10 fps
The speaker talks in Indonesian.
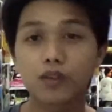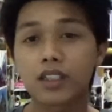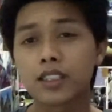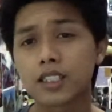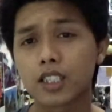
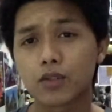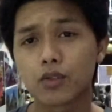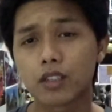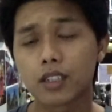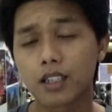mungkin
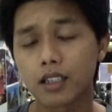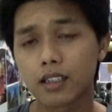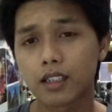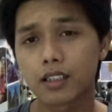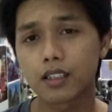segitu aja
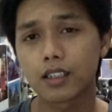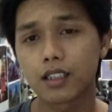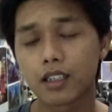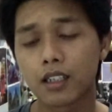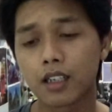dari
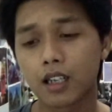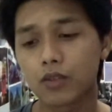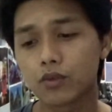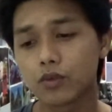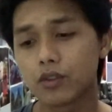
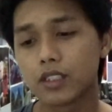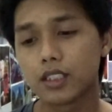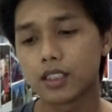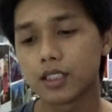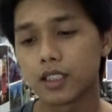aku di
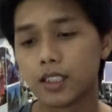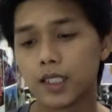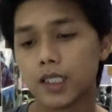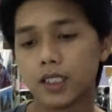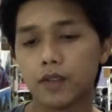
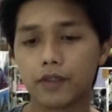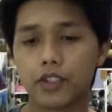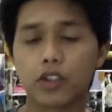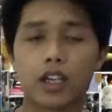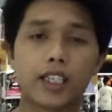
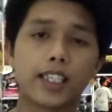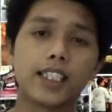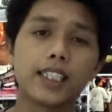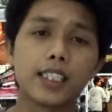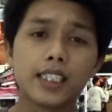video kali
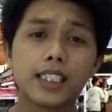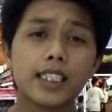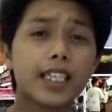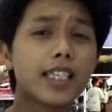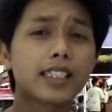ini.
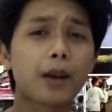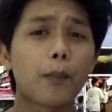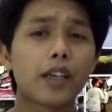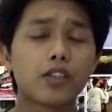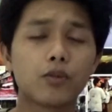
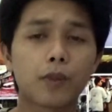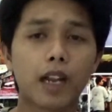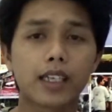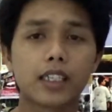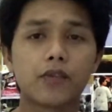Sampai jumpa
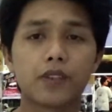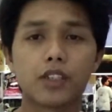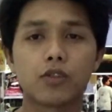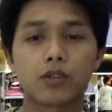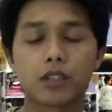lagi di
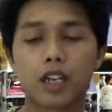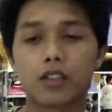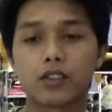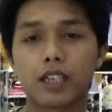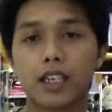video
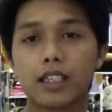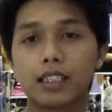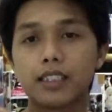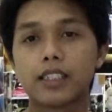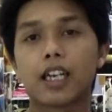selanjutnya.
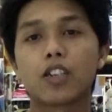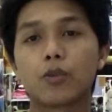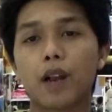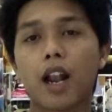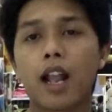Jangan
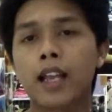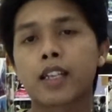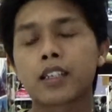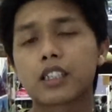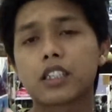lupa
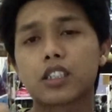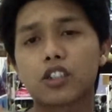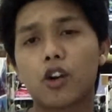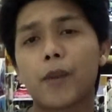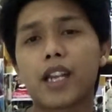like,
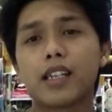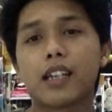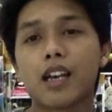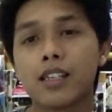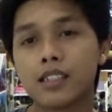comment
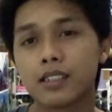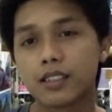dan